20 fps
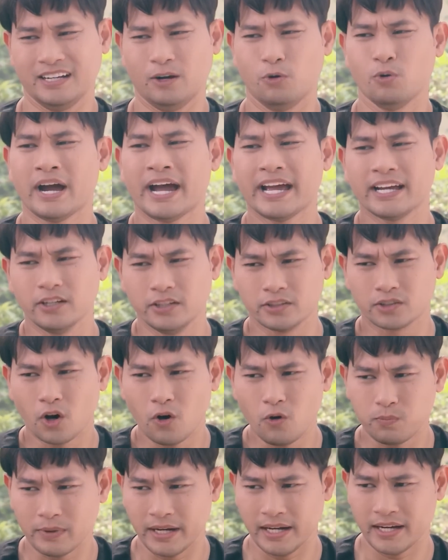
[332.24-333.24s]
cậu hai người
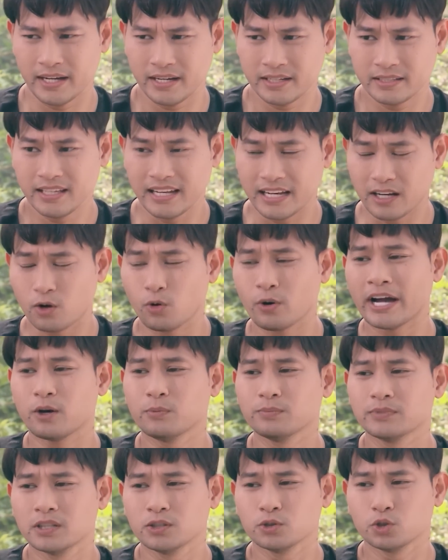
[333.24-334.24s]
tốt mà với lại cậu hai
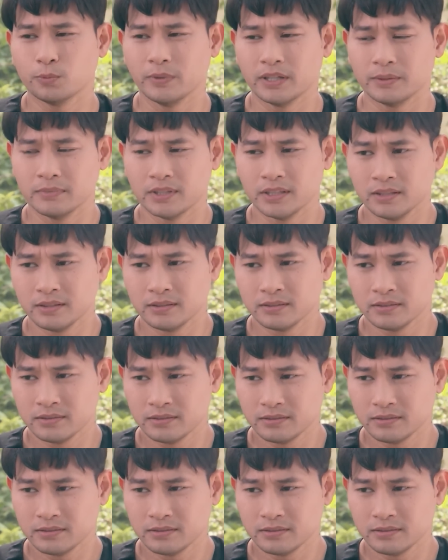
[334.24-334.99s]
cũng thương tụi mình mà